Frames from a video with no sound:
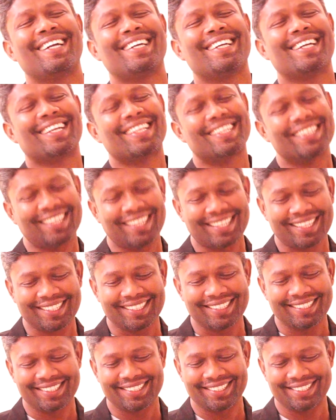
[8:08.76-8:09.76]
நடந்து நடந்து
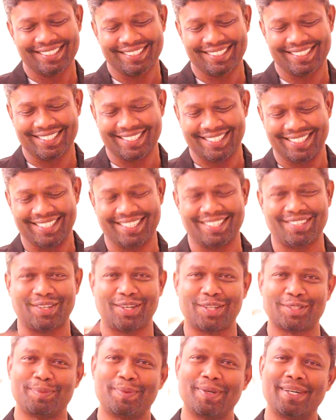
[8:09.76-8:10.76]

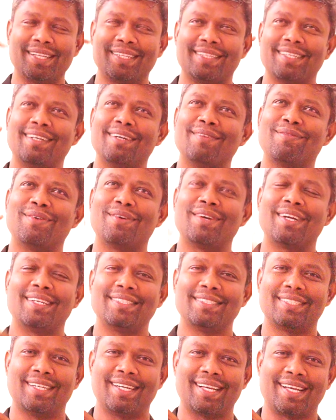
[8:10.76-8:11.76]
ஹாஸ்பிட்டலில் தேர்ட் ஃப்ளோரில்
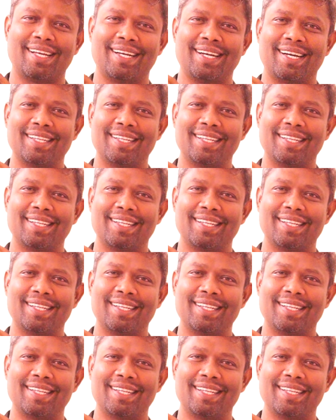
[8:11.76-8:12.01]
நினச்சி எனக்கு